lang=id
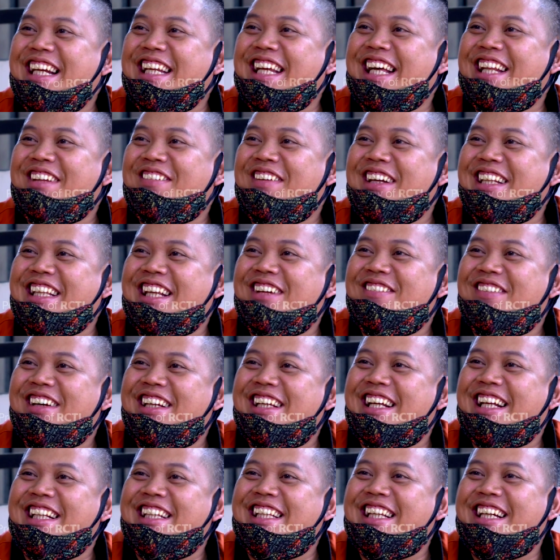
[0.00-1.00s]
lihat mantan
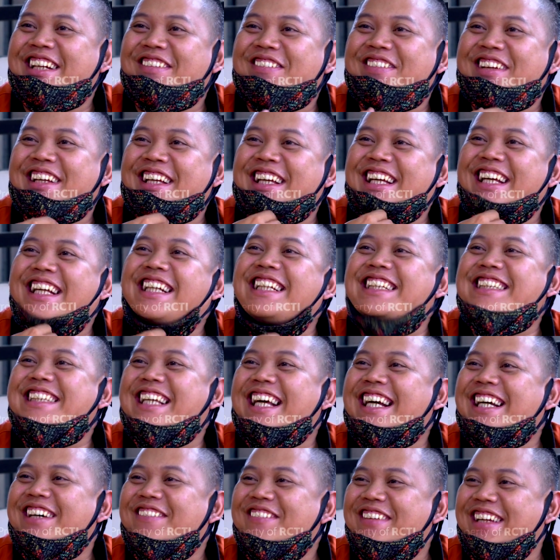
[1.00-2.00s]
Bayanti lebih eh,
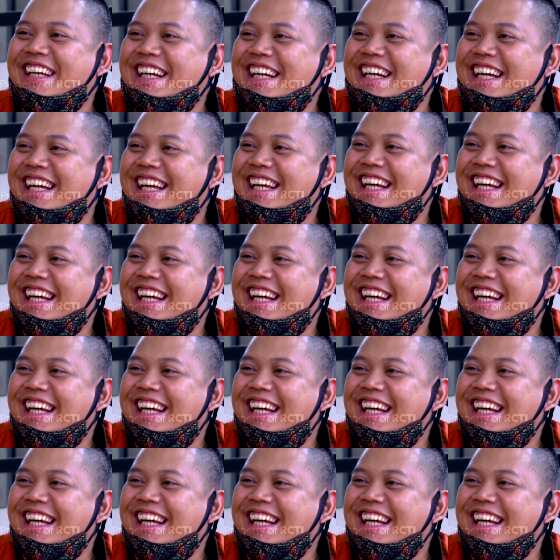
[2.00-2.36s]
cakep ya.